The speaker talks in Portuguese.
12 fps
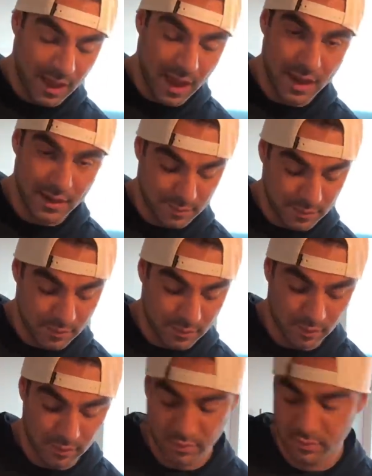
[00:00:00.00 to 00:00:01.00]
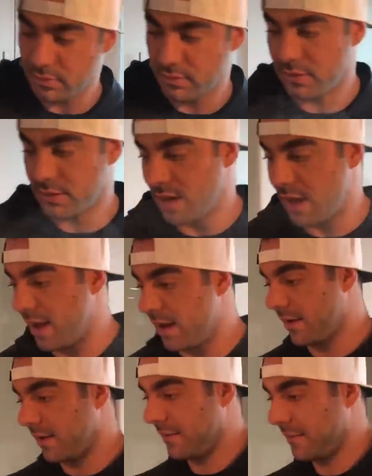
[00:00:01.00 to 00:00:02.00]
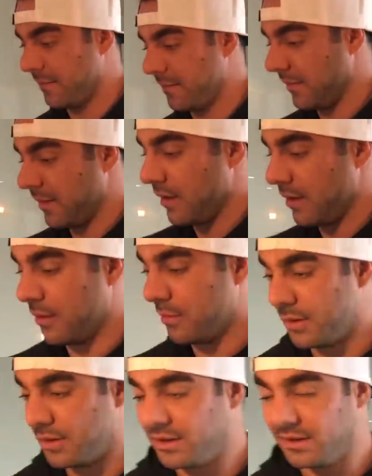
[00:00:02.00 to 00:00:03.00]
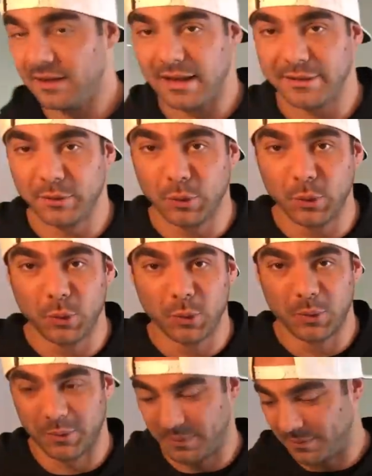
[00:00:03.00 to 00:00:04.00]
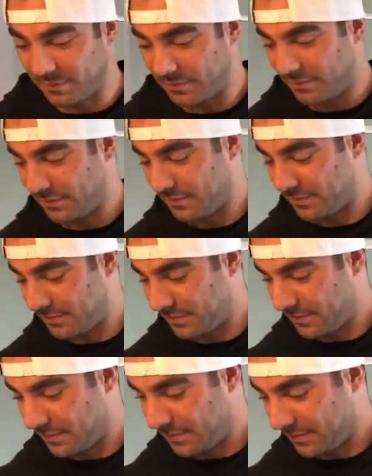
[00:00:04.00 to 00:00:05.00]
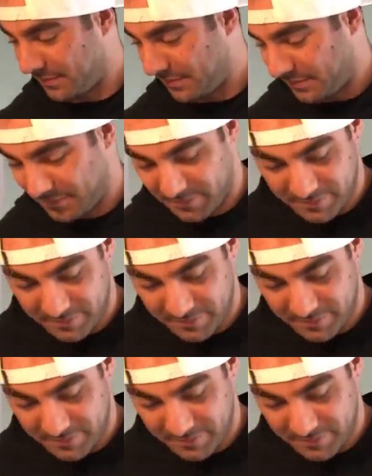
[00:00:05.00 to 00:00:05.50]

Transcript: 10 minutos, já era. O bichinho tá duro. Tá